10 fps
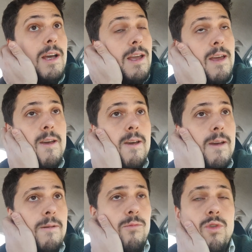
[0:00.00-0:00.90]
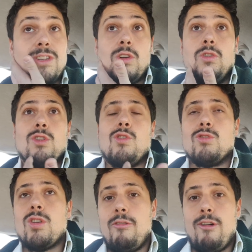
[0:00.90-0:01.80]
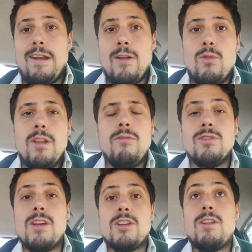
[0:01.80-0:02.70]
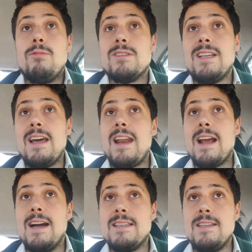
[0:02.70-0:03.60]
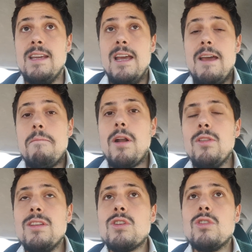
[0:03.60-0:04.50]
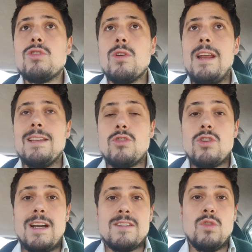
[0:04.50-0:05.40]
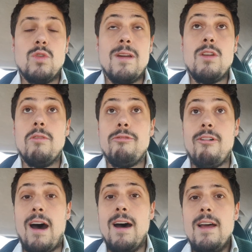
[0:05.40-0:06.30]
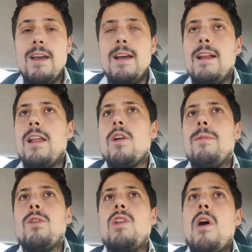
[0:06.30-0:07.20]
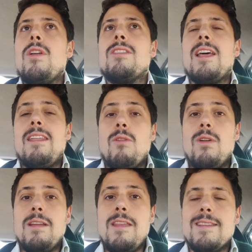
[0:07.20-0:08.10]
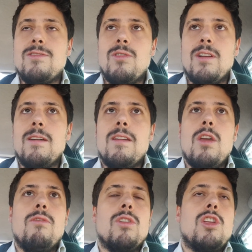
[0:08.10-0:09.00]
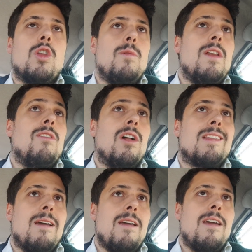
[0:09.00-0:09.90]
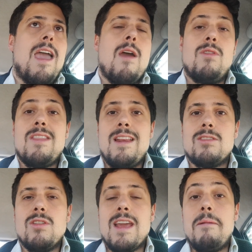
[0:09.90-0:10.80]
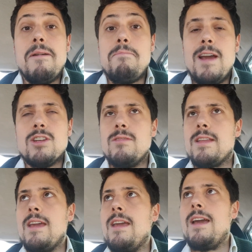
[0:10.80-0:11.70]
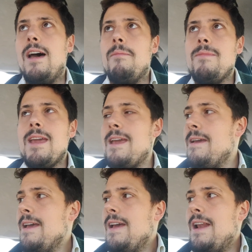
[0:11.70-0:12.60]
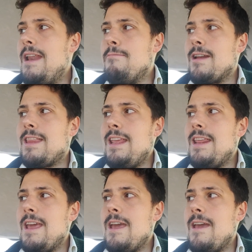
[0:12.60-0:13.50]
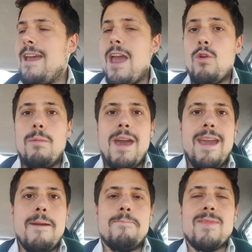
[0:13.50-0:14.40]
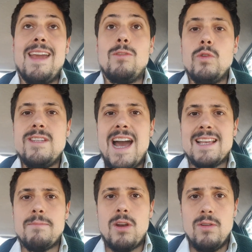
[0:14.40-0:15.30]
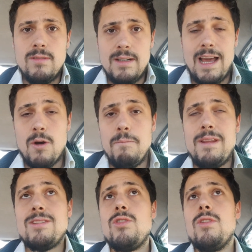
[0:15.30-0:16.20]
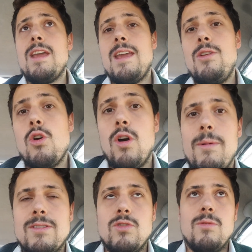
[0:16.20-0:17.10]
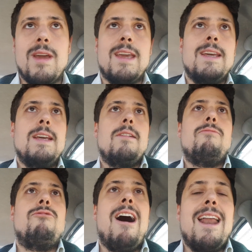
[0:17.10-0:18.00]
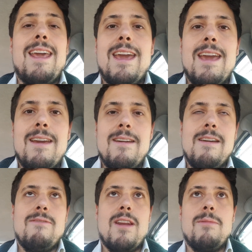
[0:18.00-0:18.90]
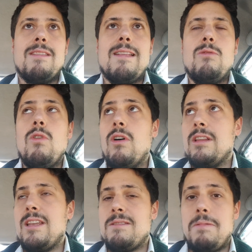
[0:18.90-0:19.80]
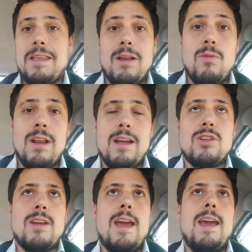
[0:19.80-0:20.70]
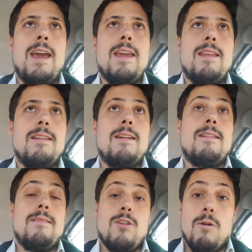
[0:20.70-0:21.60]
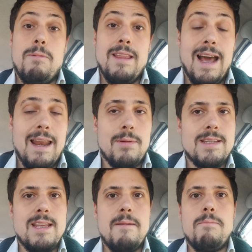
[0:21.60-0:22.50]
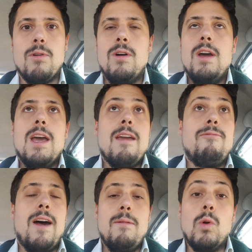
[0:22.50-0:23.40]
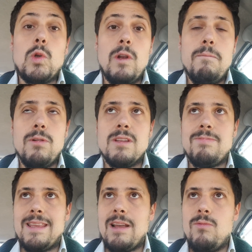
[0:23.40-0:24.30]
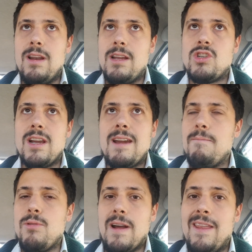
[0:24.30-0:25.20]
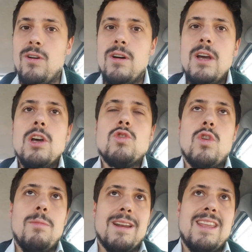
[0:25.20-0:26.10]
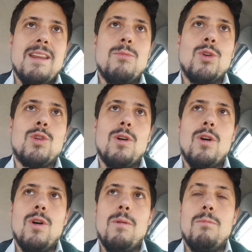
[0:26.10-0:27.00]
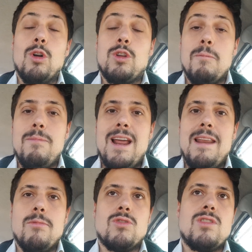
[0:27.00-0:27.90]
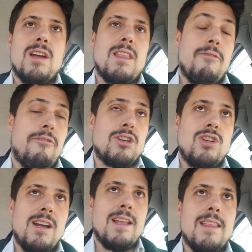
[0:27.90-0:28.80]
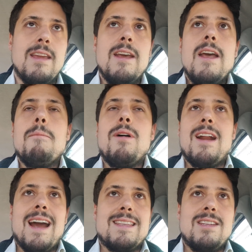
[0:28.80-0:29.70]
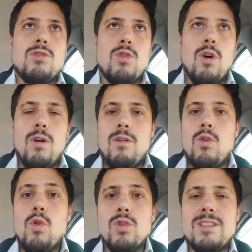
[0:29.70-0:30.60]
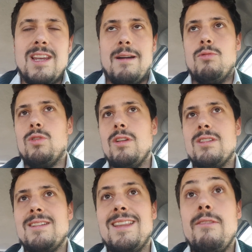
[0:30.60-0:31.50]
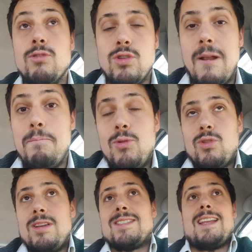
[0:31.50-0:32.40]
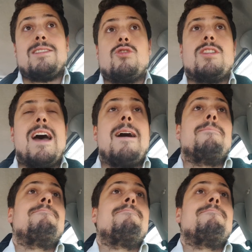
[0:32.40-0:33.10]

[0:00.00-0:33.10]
Eh, questo è un discorso che fanno alcuni tifosi che ci può stare ragazzi, però è un discorso che la società secondo me non fa, la Roma non è orientata in quella direzione, io vi ho detto mille volte è una direzione che a me piace perché a me le partite europee entusiasmano, la competizione in Europa secondo me vale eh, veramente due volte rispetto a quella che c'è in, in, Coppa Italia per esempio e vale molto di più rispetto a quella che c'è in campionato, sono partite molto, molto belle, emozionanti e affascinanti, poi ragazzi sono gusti dal punto di vista del tifoso, dal punto di vista della società